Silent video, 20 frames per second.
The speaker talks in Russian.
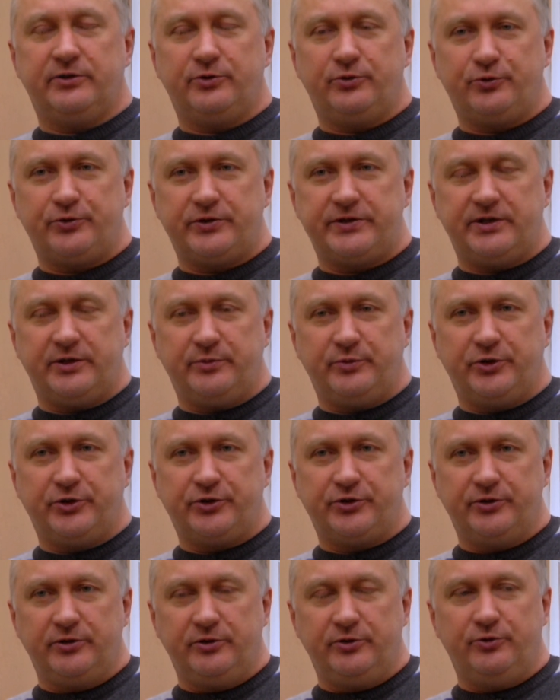То же самое
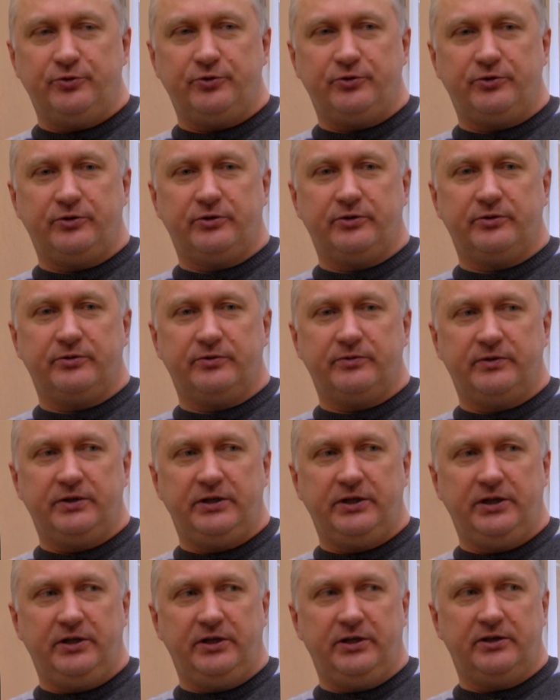жилье
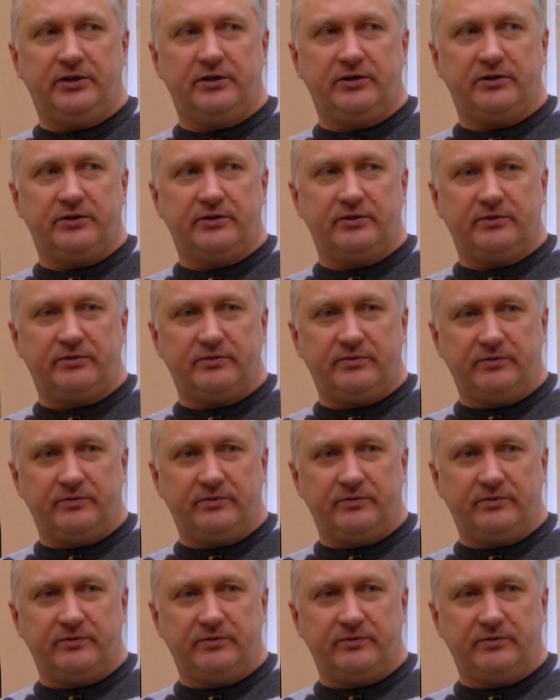не